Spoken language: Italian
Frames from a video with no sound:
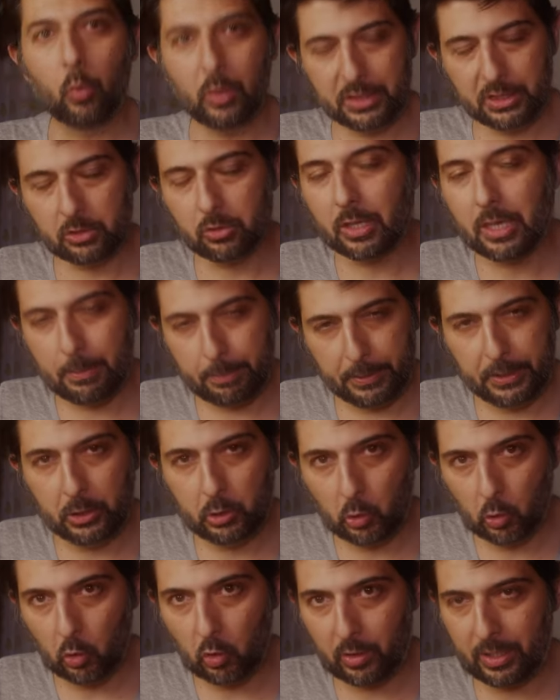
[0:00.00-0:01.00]
questo
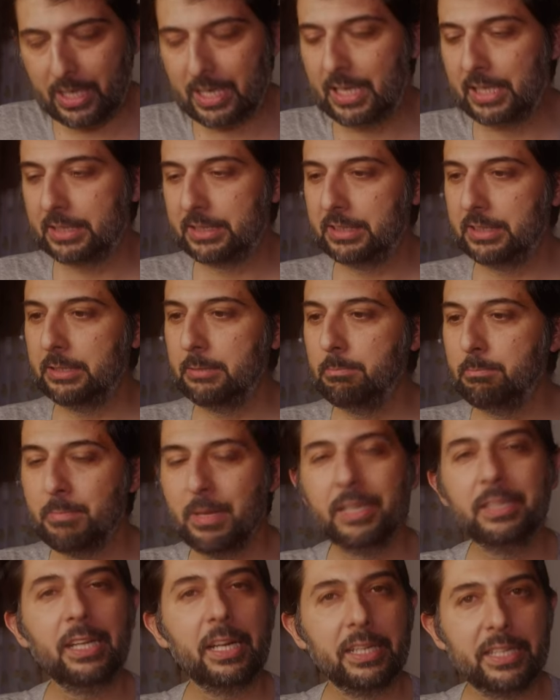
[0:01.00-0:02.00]
capitolo, ragazzi,
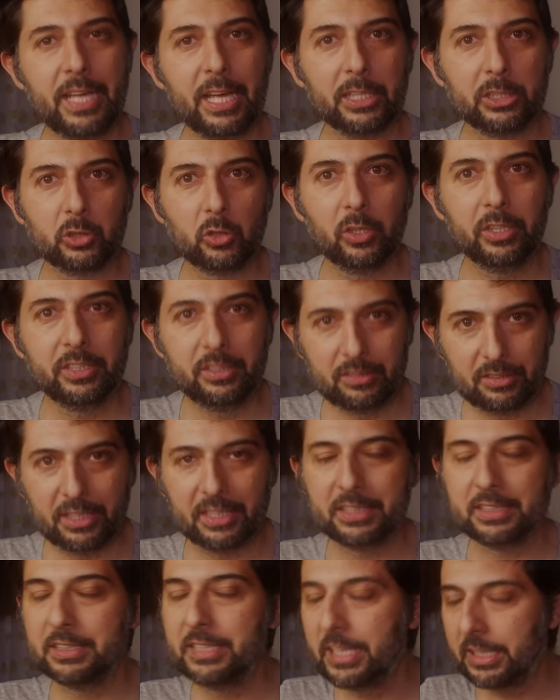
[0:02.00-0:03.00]
Metal Gear Solid
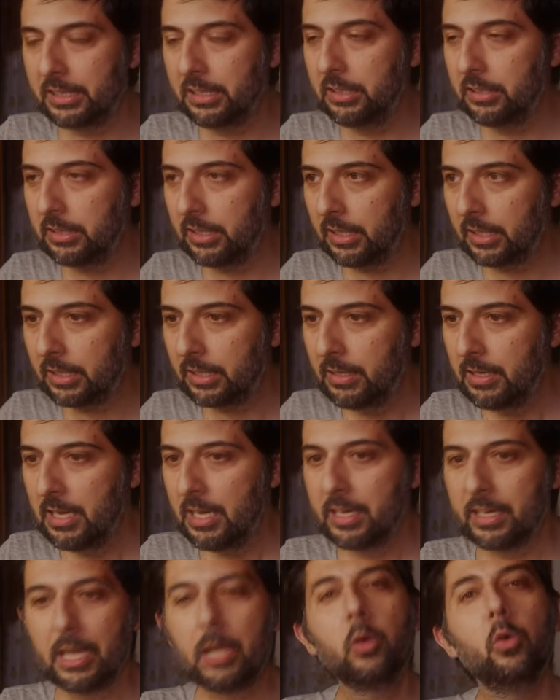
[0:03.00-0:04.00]
3 Snake Eater
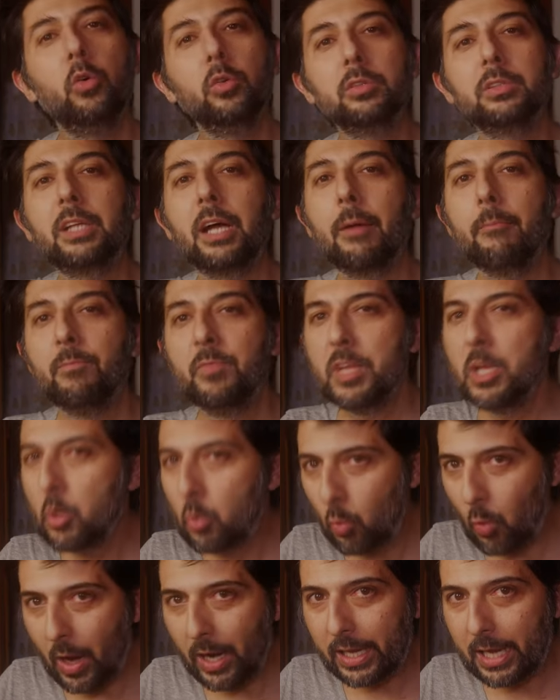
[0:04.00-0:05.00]
racconta
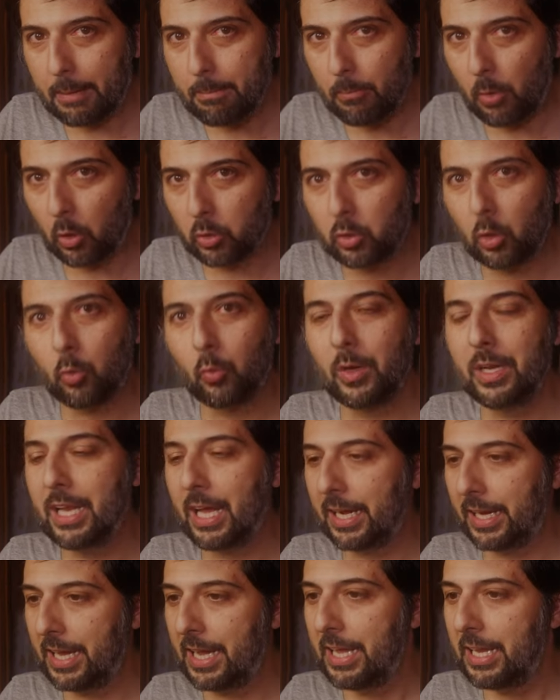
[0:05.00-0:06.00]
in qualche modo
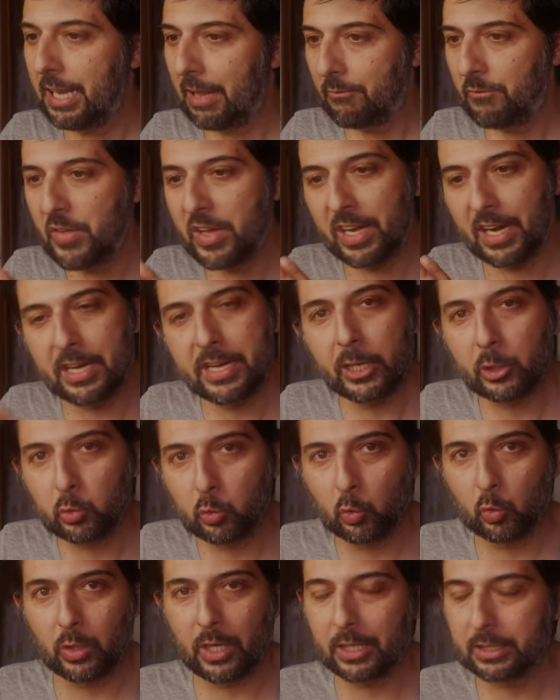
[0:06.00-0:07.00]
quella che è la vera
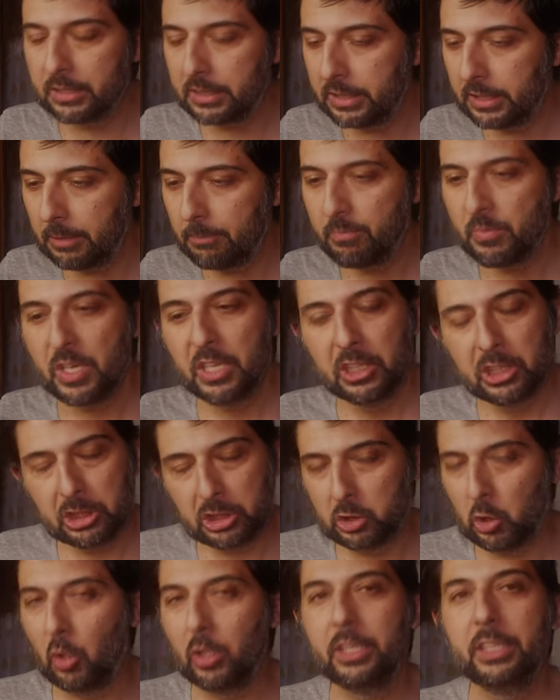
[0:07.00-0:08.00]
natura di
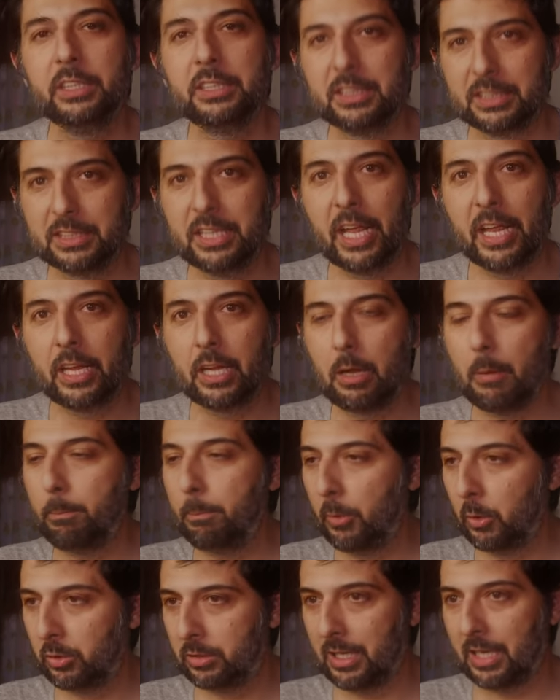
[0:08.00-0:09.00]
Solid Snake
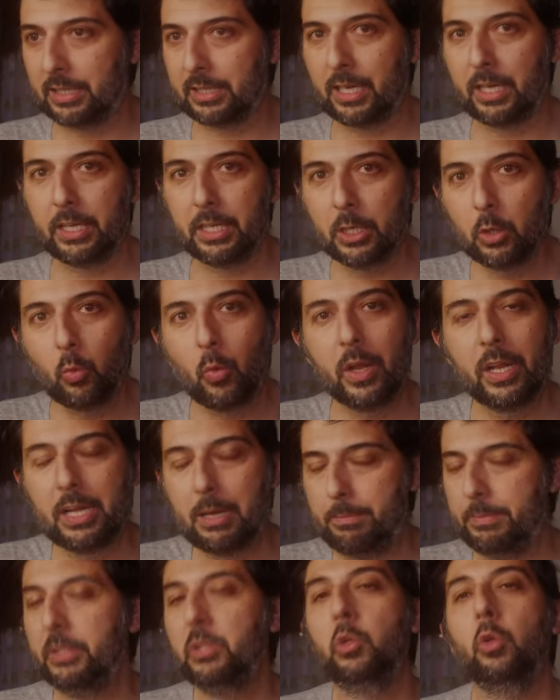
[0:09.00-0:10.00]
portata in quel
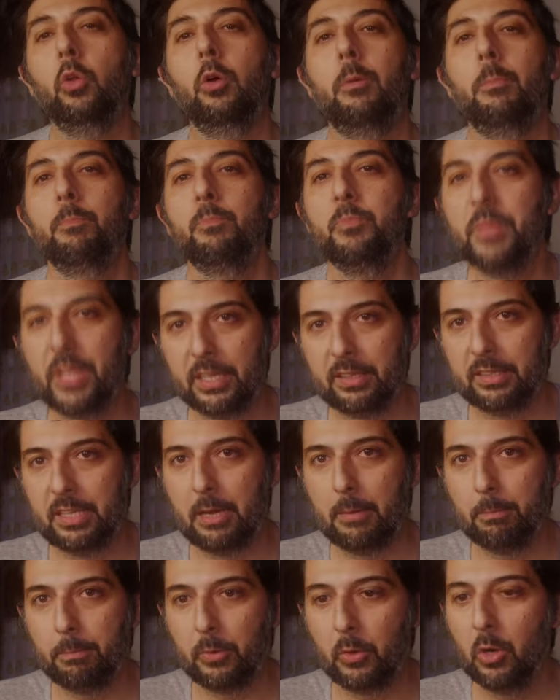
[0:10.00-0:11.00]
capitolo del
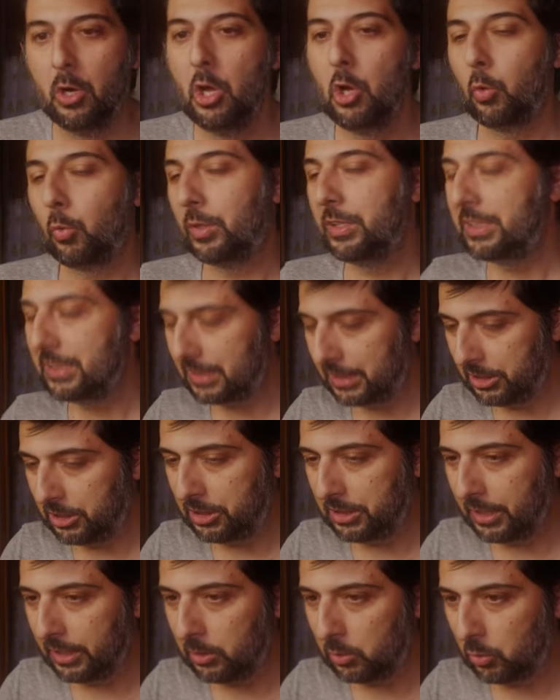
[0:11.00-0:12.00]
tempo. Quindi si è
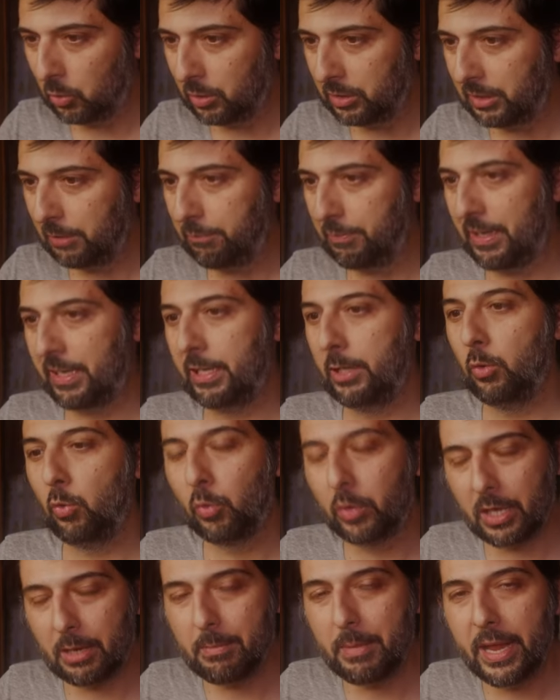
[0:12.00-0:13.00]
scelto di fare
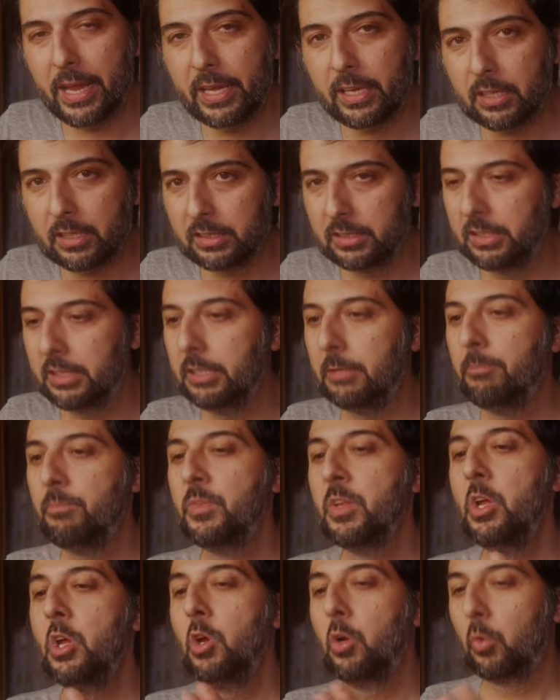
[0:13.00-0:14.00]
un remake di
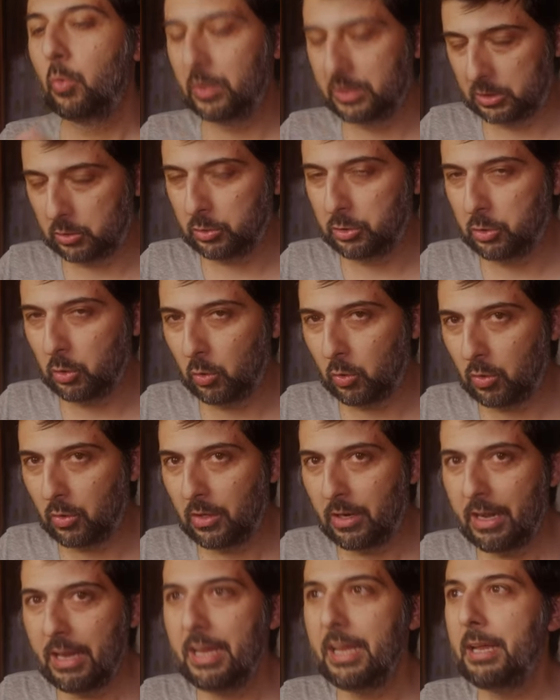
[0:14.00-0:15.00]
questo
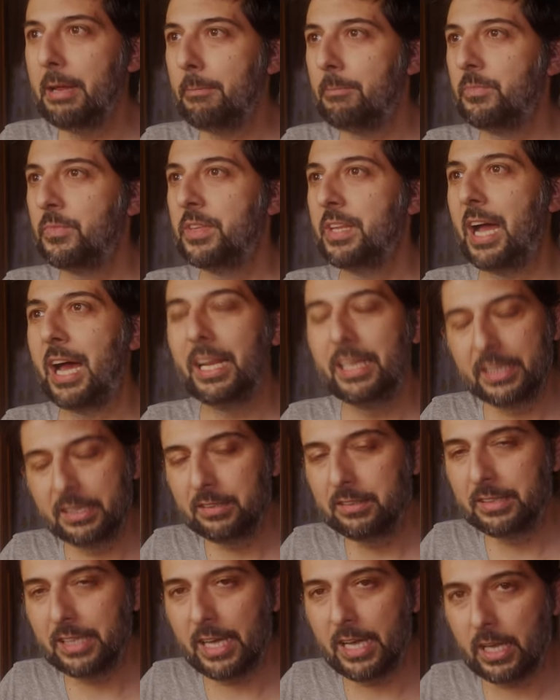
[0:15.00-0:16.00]
gioco e
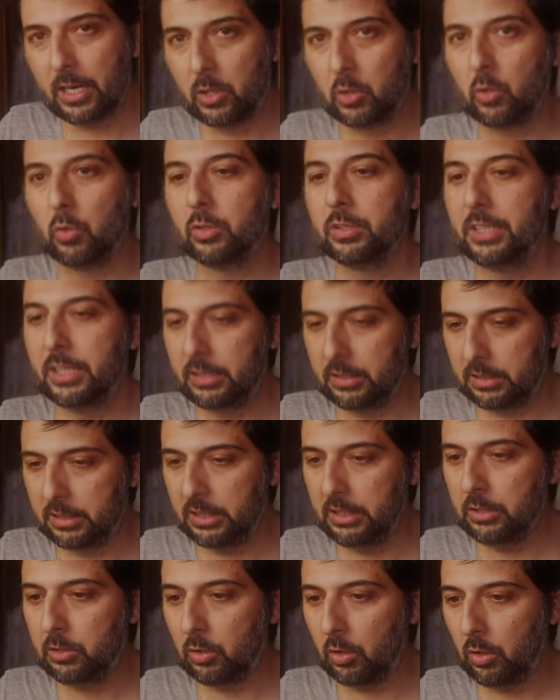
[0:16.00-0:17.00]
all'interno del
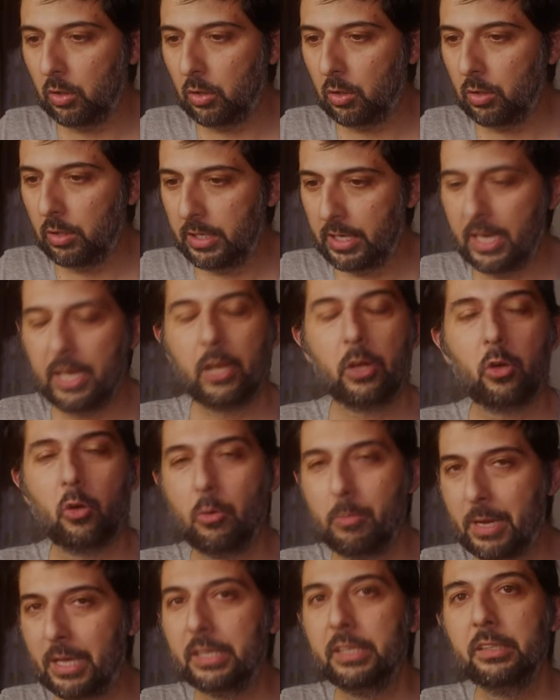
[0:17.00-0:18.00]
titolo e
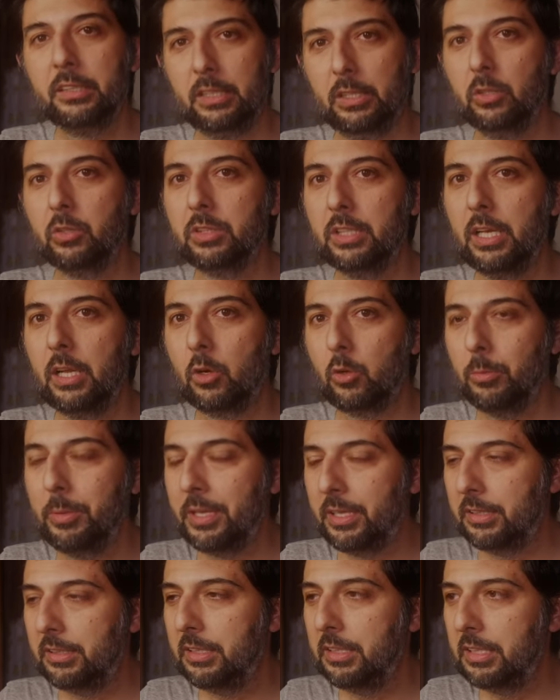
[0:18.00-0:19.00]
come all'interno della
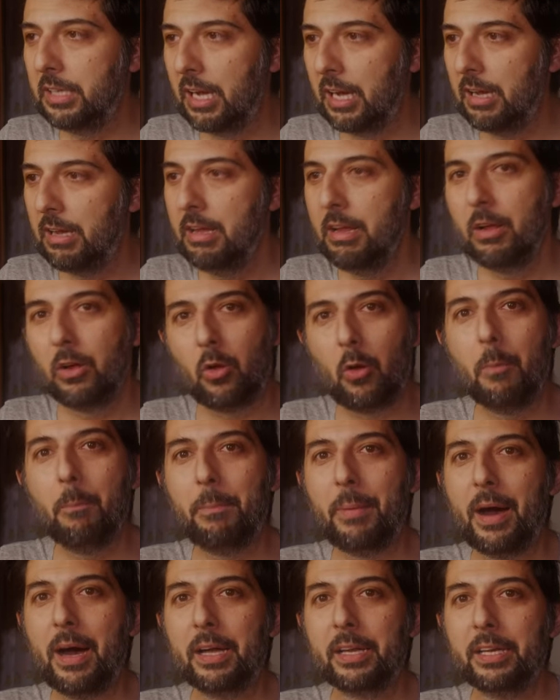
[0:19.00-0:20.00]
copertina
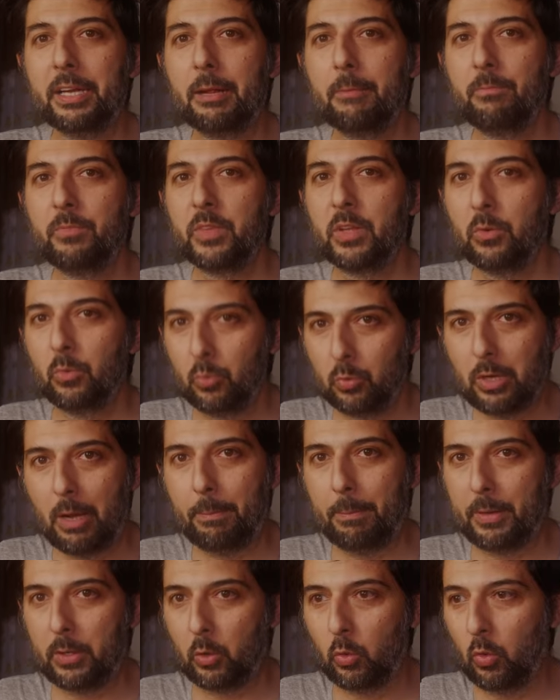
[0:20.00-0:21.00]
compare una
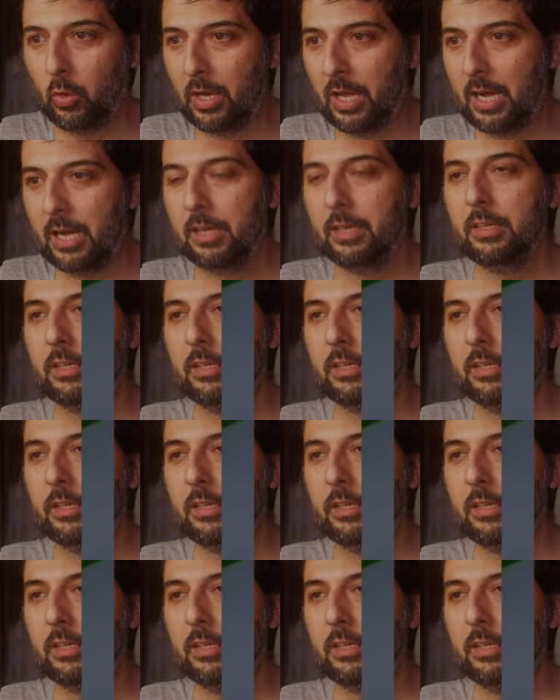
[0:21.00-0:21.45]
parola